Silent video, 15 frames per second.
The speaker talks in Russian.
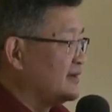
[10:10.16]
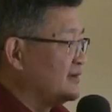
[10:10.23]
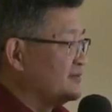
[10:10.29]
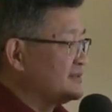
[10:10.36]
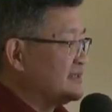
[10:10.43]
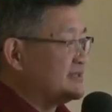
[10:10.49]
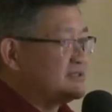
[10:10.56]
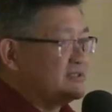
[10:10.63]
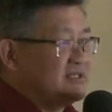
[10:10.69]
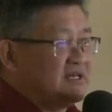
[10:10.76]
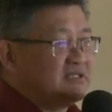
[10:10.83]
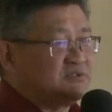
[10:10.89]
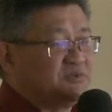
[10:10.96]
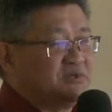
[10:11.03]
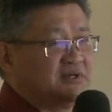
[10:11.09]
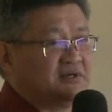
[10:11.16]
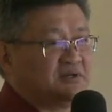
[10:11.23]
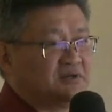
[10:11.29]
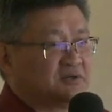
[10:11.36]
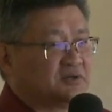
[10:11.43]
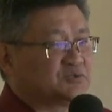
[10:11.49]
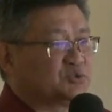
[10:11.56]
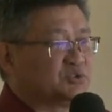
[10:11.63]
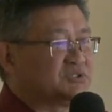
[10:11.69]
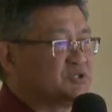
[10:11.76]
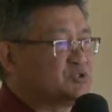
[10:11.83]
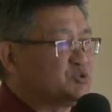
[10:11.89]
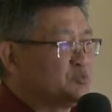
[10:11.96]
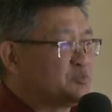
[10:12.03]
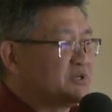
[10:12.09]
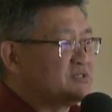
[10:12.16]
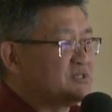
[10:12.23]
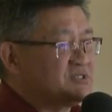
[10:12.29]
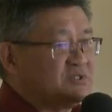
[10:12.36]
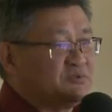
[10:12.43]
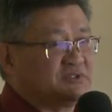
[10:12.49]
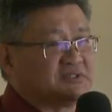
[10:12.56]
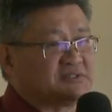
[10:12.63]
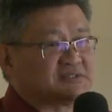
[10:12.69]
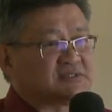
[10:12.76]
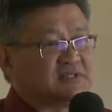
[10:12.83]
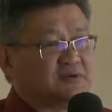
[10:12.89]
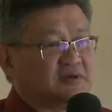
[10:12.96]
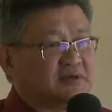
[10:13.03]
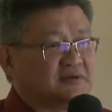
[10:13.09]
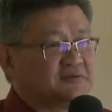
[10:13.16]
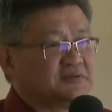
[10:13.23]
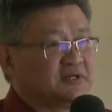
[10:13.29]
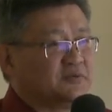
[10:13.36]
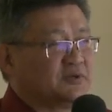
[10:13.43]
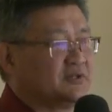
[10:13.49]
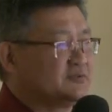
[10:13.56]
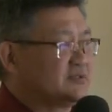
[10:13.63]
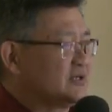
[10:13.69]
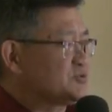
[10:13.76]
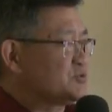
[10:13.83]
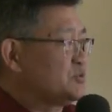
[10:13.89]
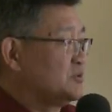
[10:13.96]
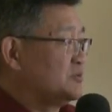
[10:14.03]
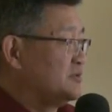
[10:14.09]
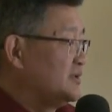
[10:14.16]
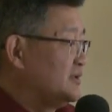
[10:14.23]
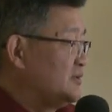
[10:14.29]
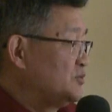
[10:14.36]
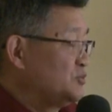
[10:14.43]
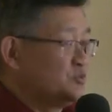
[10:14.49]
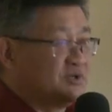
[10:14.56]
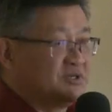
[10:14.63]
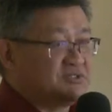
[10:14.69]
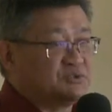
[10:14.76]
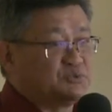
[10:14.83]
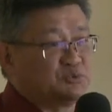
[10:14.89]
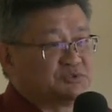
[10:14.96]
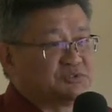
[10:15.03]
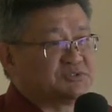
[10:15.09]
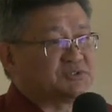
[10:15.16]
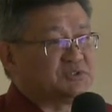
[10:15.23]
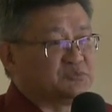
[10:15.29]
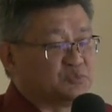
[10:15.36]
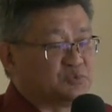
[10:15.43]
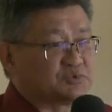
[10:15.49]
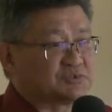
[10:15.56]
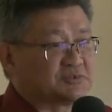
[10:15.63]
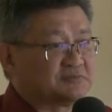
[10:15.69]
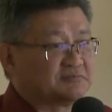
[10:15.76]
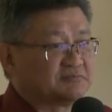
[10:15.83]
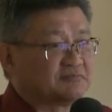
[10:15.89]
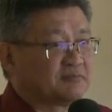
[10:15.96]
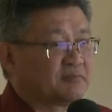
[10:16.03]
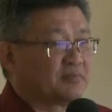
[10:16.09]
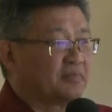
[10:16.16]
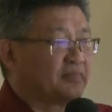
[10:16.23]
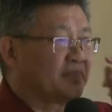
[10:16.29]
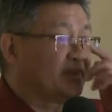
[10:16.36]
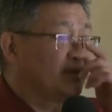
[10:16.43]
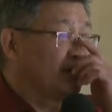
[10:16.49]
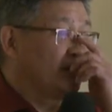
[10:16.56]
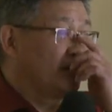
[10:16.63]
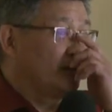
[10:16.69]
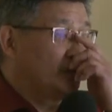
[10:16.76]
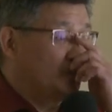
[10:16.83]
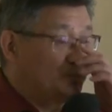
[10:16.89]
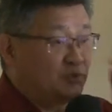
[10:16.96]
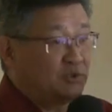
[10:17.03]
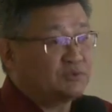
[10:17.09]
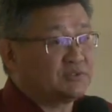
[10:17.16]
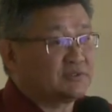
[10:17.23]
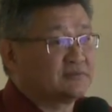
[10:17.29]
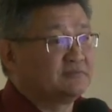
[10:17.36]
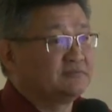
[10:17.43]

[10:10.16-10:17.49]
знаете, до этого кто-то еще произносил вот эти слова и говорил так, что ну, воистину ты Сын Божий. Петр,